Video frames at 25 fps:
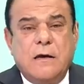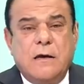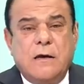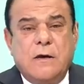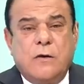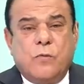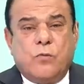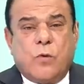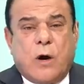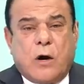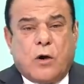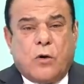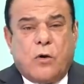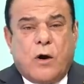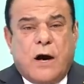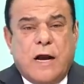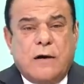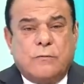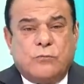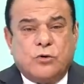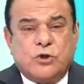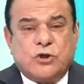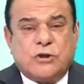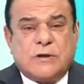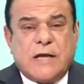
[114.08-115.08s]
والرؤى
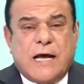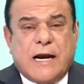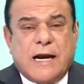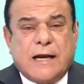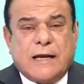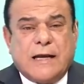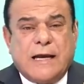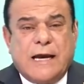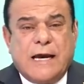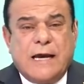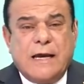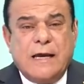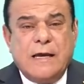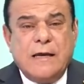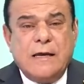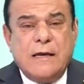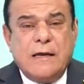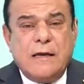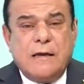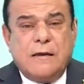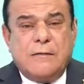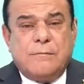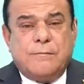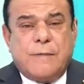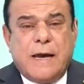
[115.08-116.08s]
المشتركه
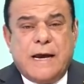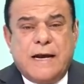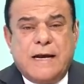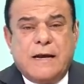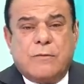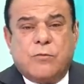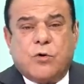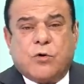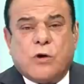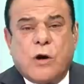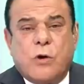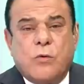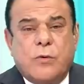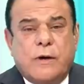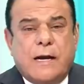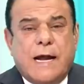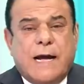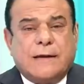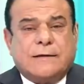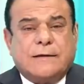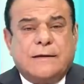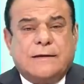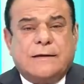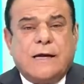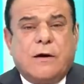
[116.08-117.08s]
بين
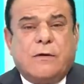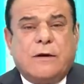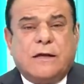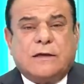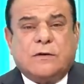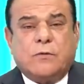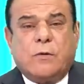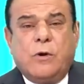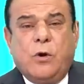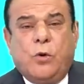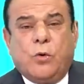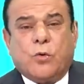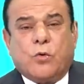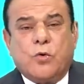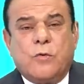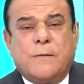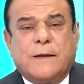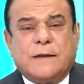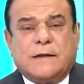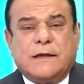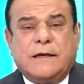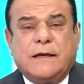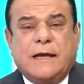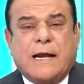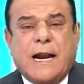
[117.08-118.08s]
مكونات الدوله
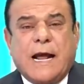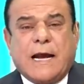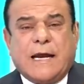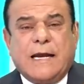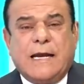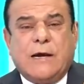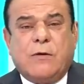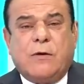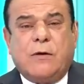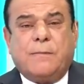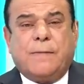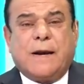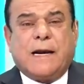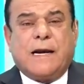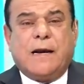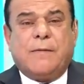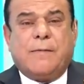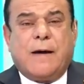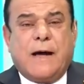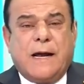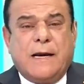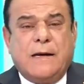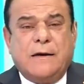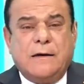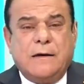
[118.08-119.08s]
والحكومات العراقيه
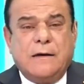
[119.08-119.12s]
والبرلمان